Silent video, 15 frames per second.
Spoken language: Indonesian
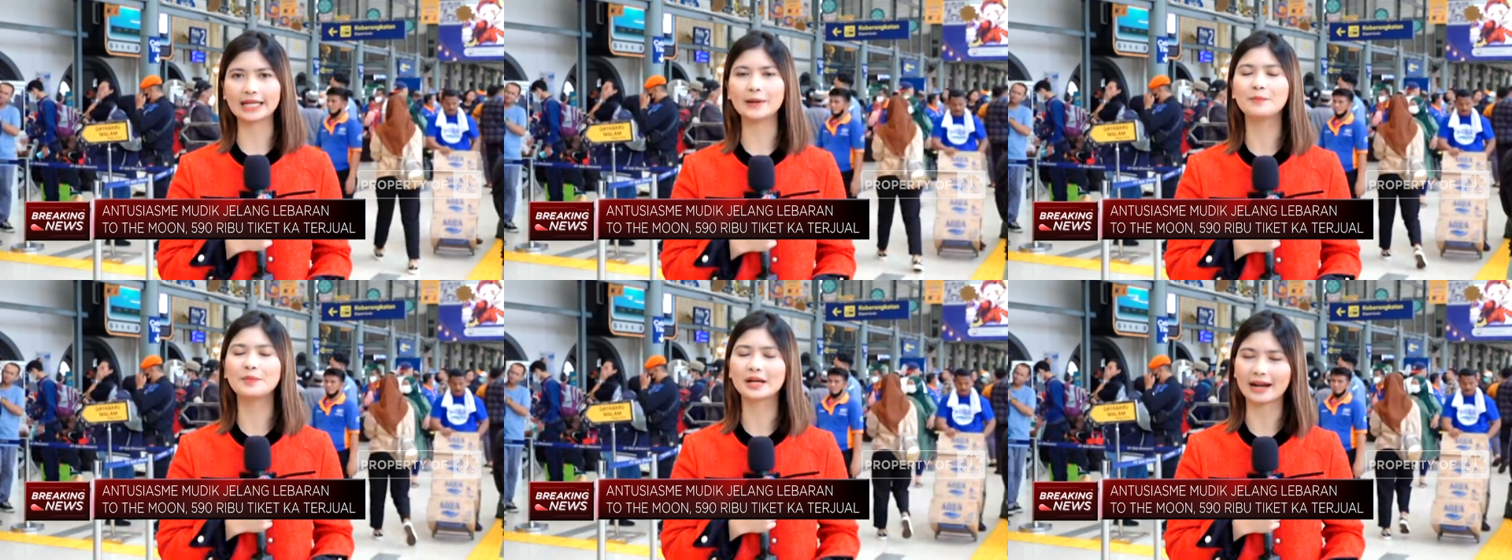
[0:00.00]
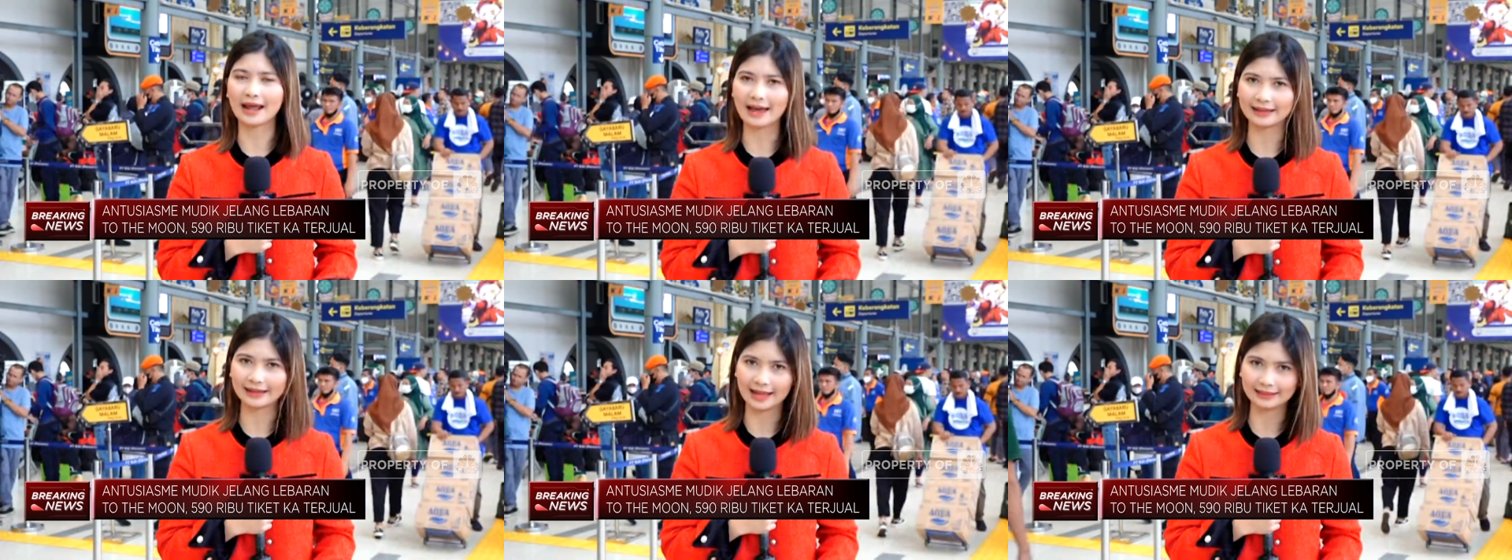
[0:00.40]

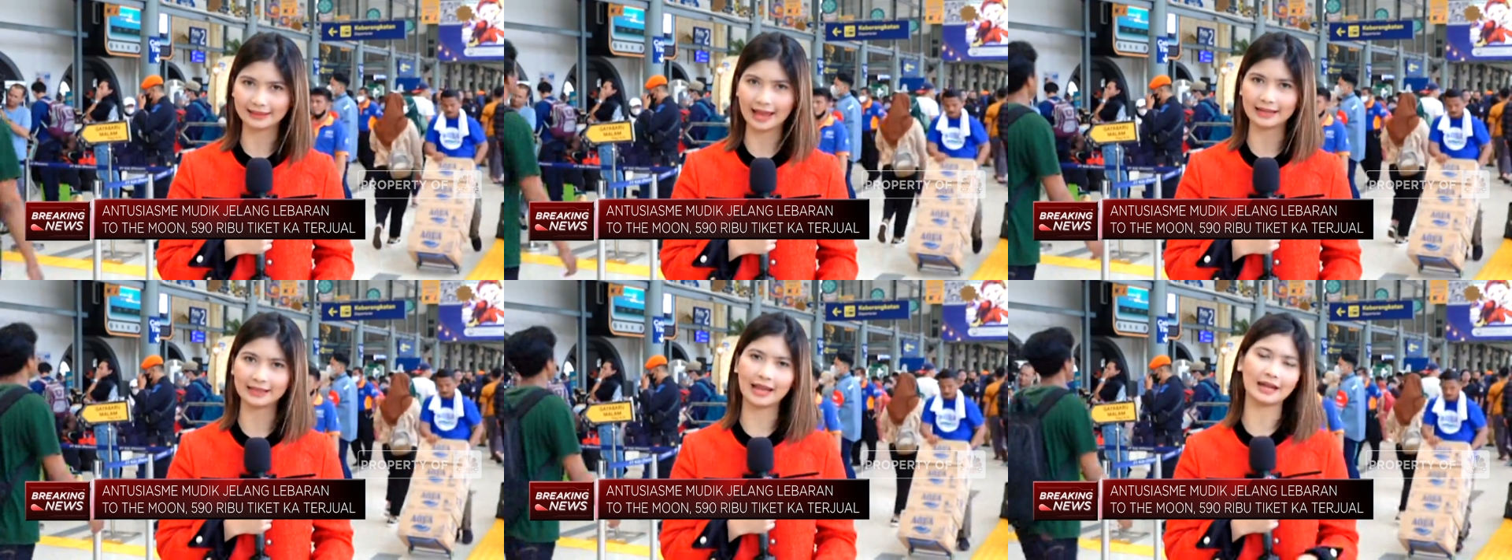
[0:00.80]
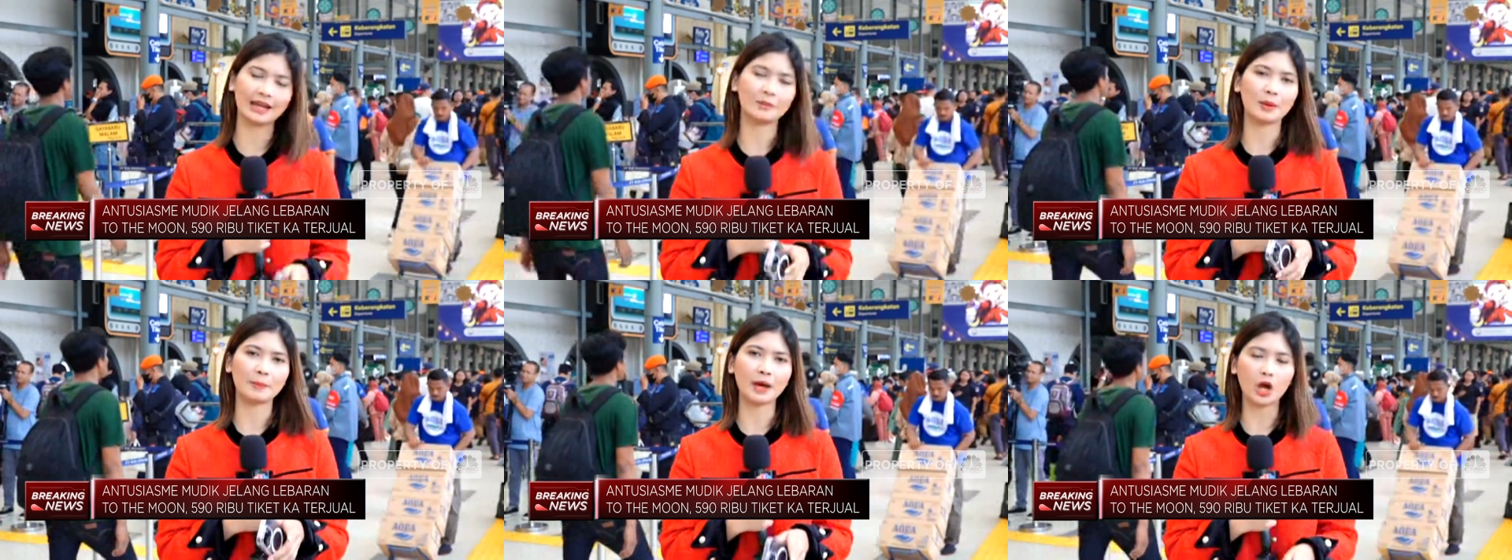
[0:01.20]
keberangkatannya.
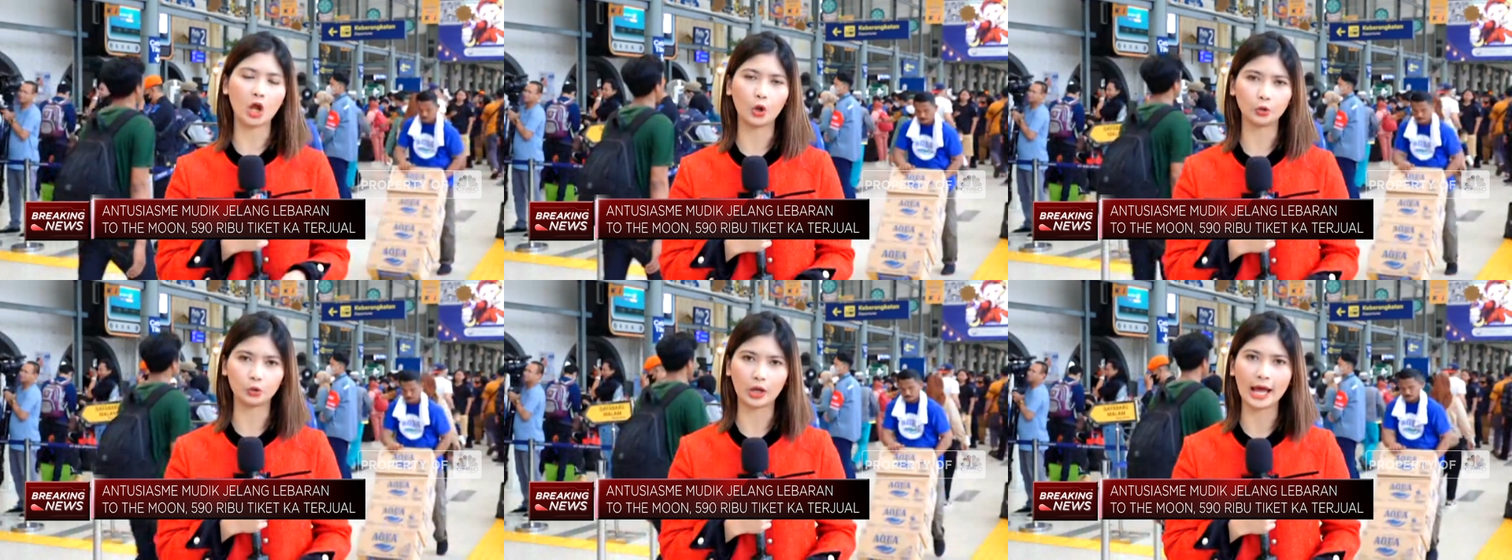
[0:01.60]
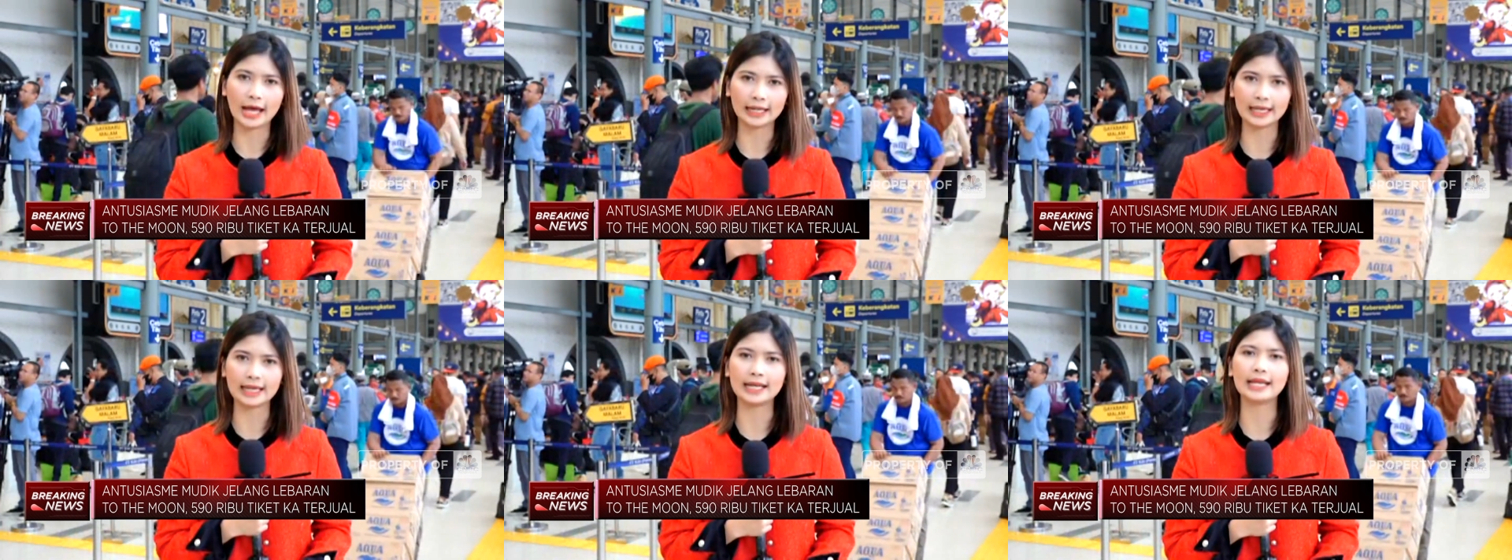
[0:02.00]
Dan memang kalau untuk
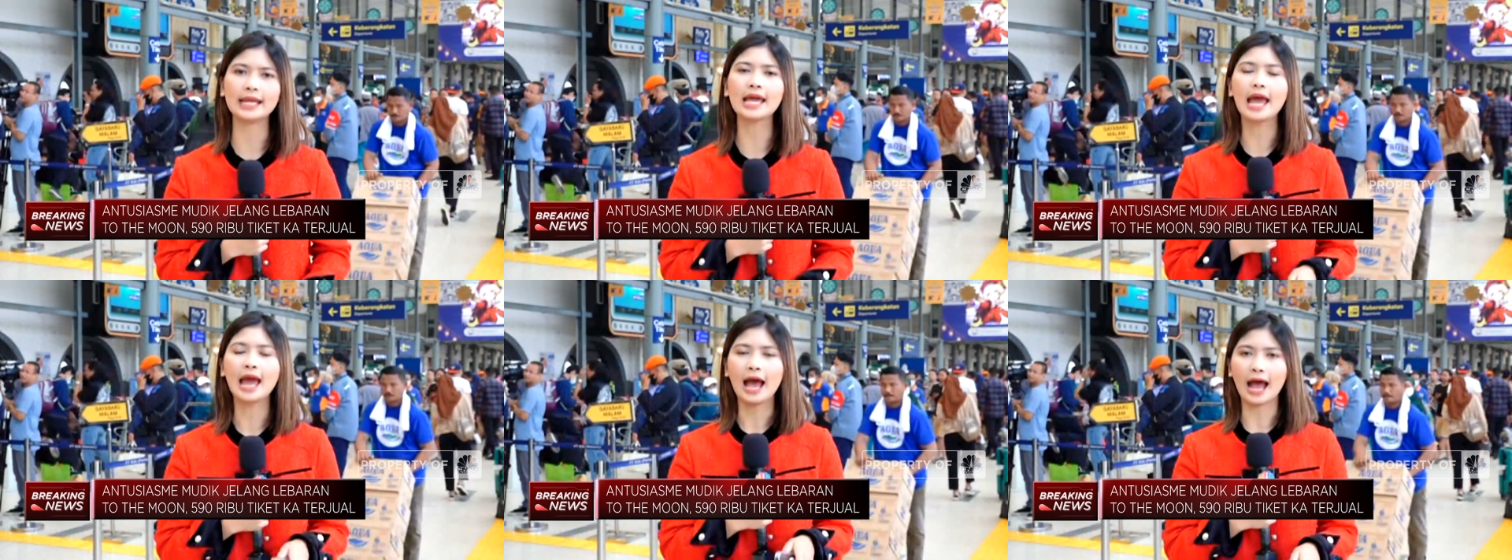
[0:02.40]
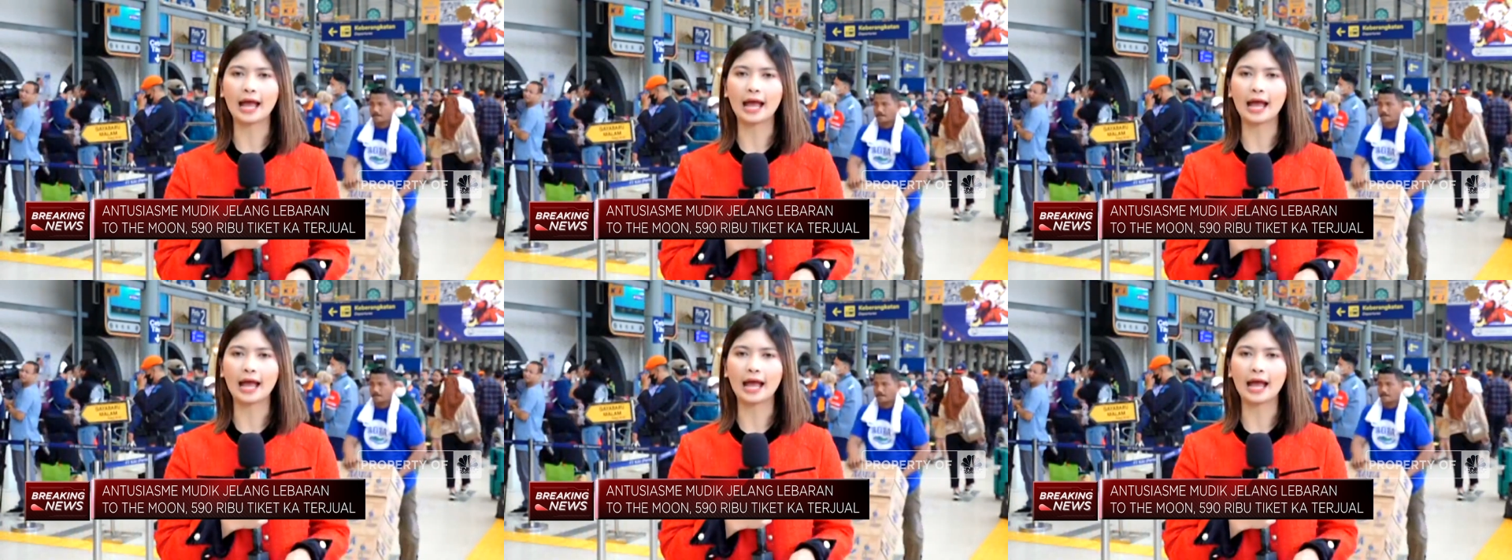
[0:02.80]
hari ini